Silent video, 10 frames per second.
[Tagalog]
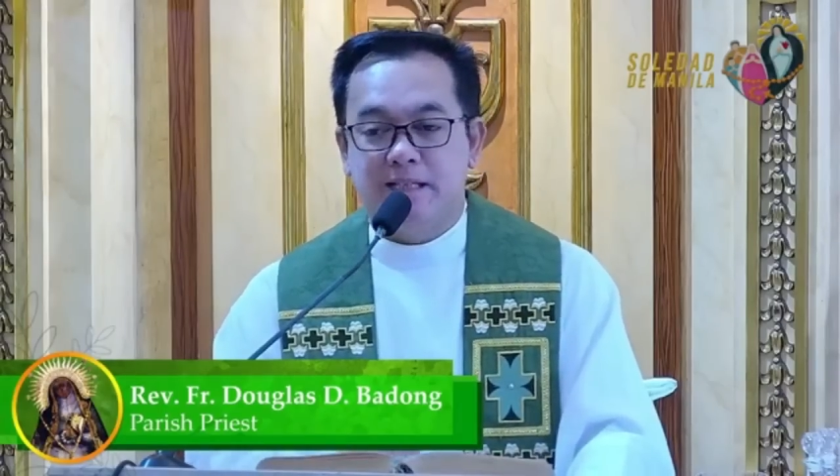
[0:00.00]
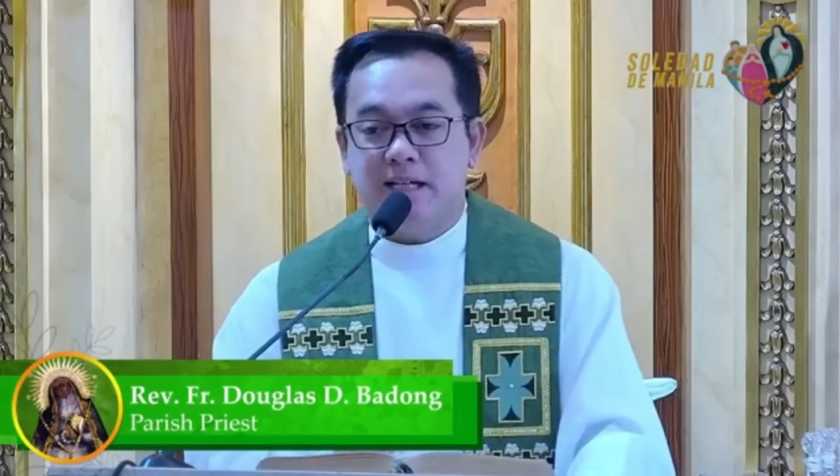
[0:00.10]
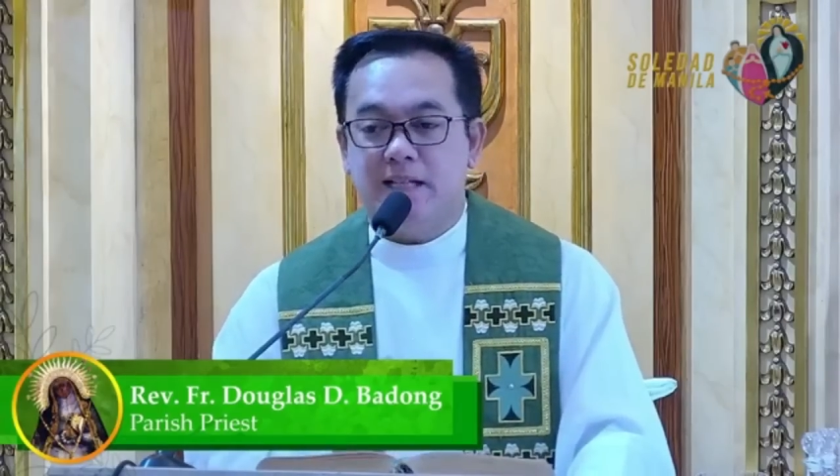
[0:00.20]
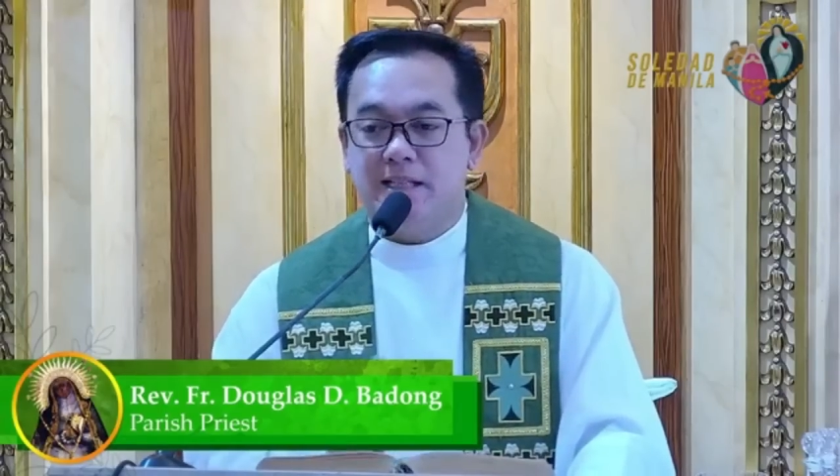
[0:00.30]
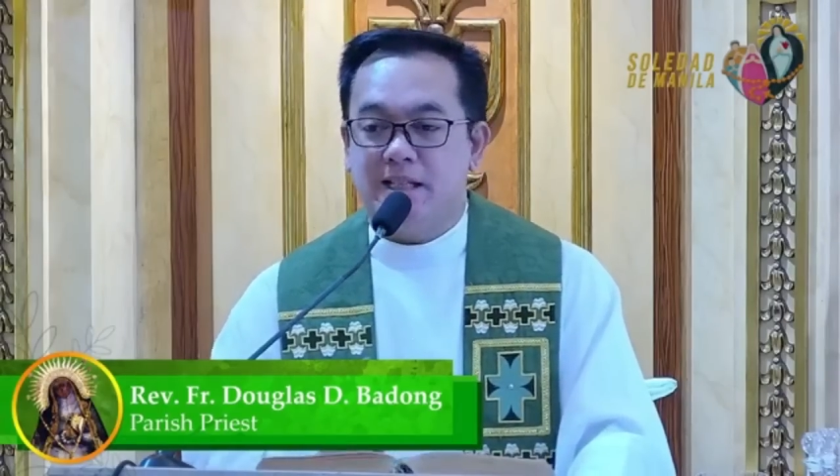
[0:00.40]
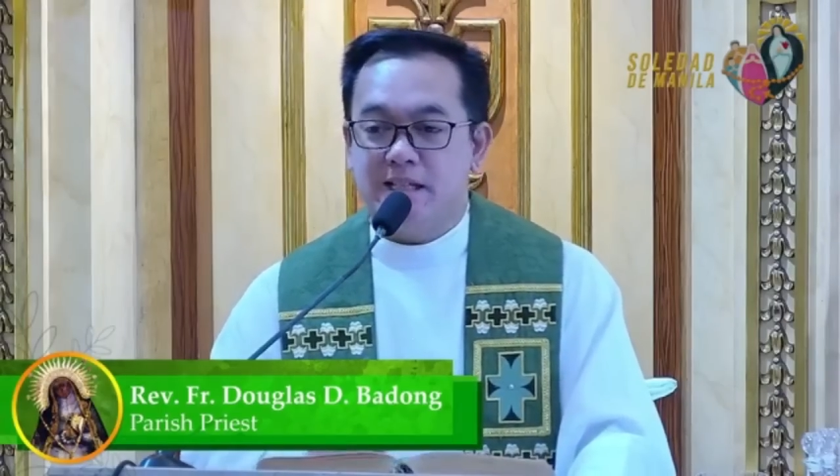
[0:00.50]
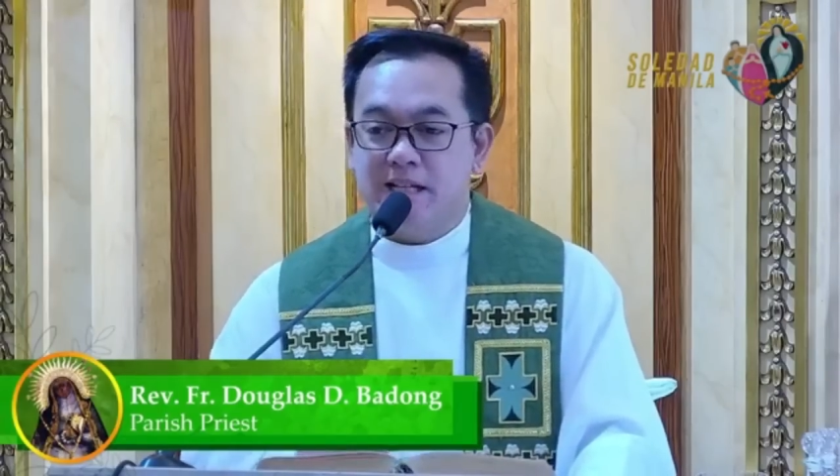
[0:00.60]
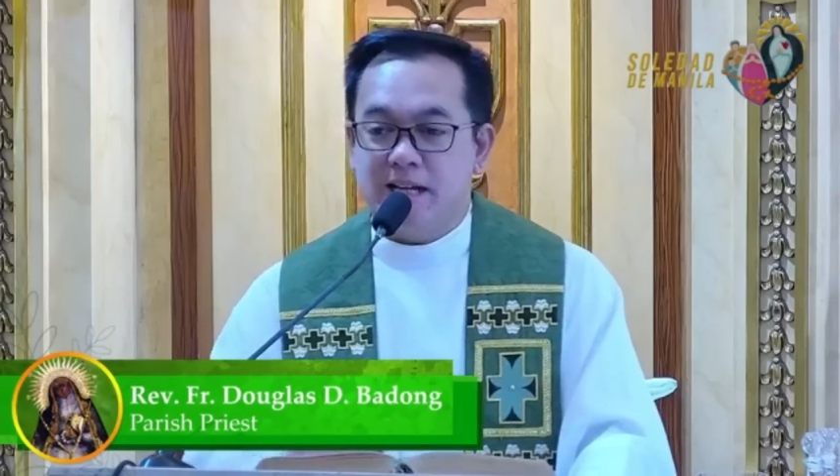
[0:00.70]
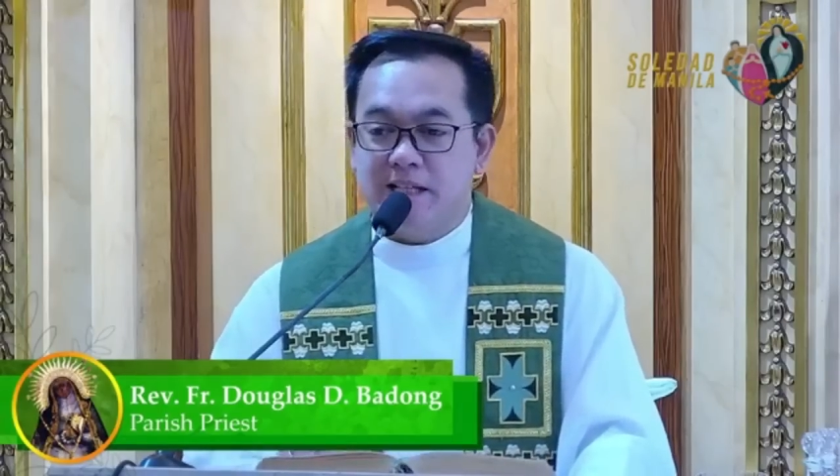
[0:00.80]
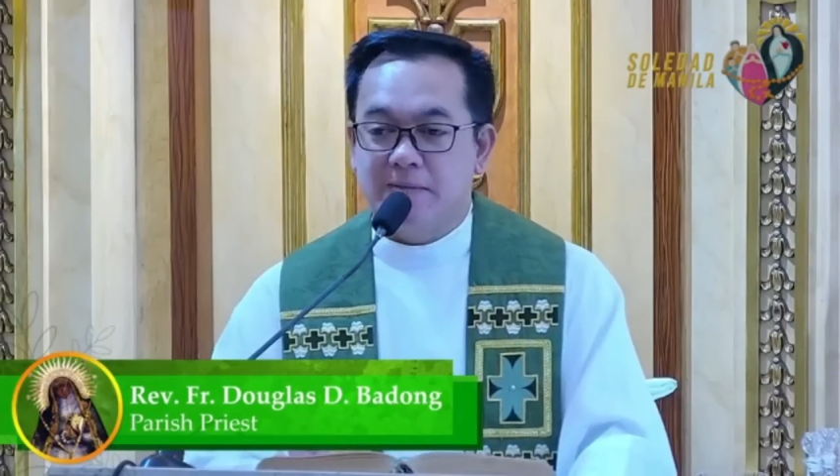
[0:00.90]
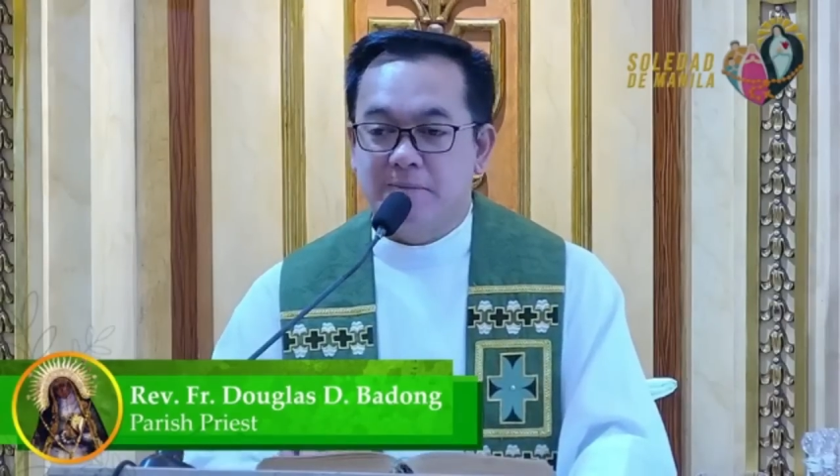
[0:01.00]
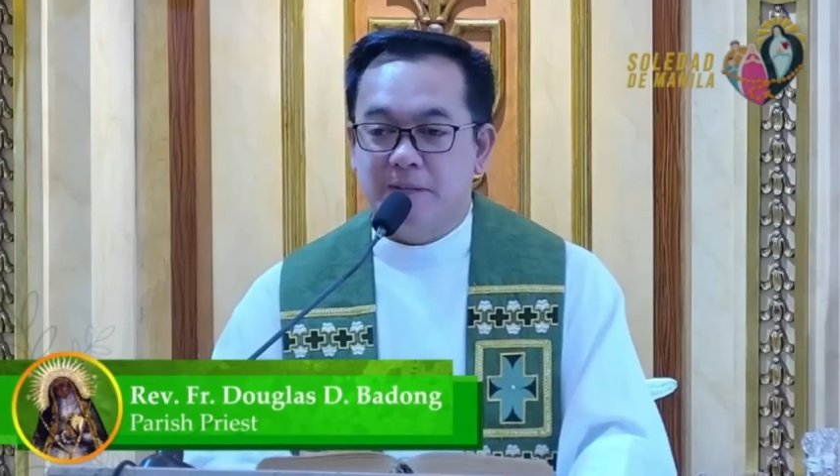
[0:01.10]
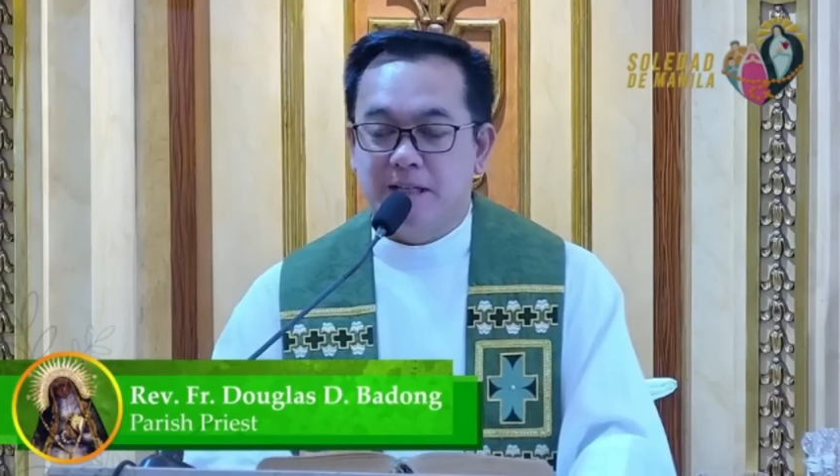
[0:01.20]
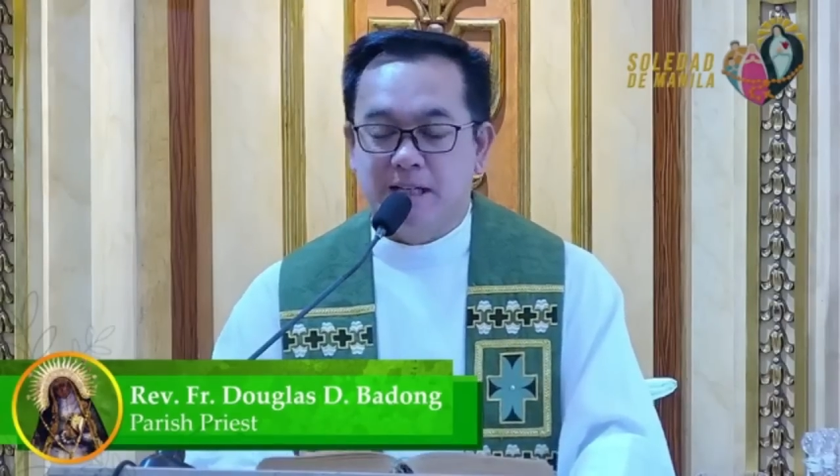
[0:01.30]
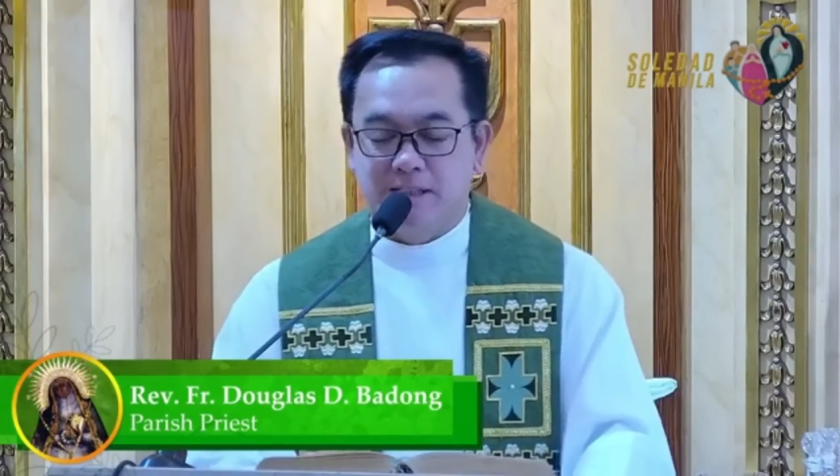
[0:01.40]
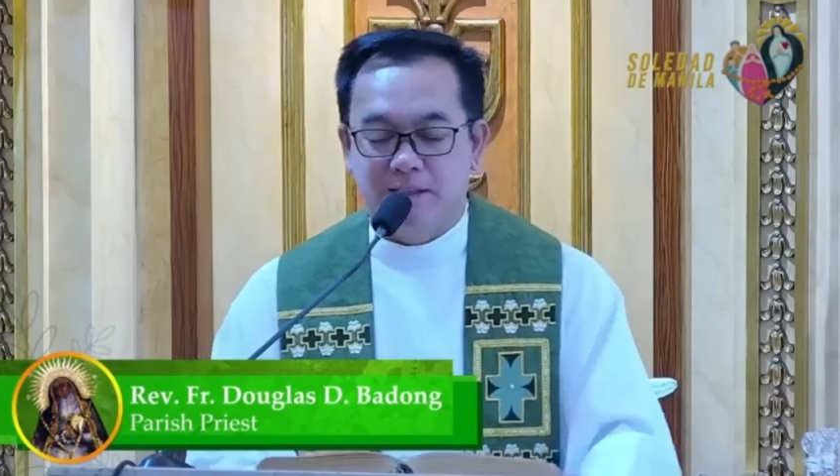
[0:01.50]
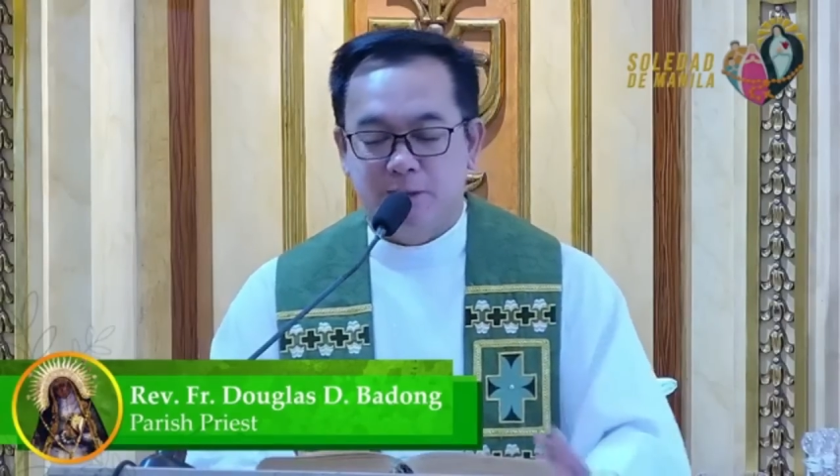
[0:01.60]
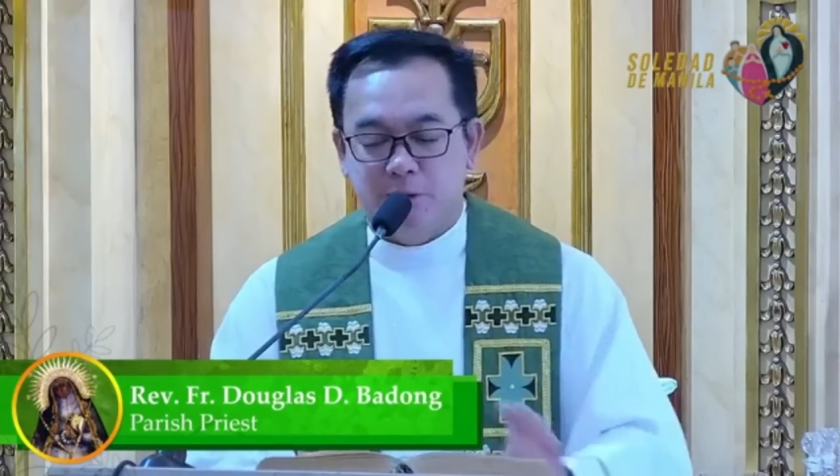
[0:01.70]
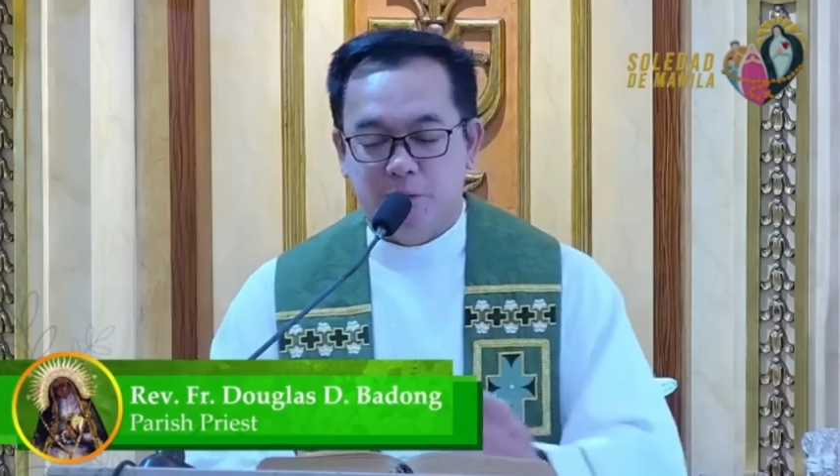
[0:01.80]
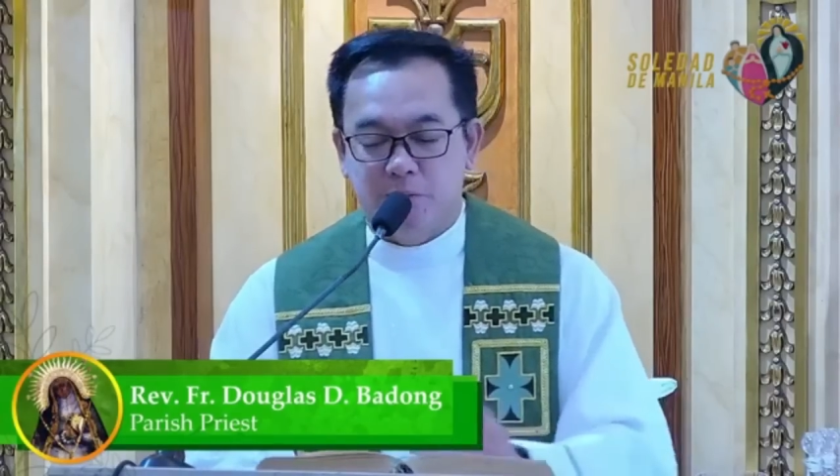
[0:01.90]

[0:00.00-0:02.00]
kanya-kanyang ginagampanan.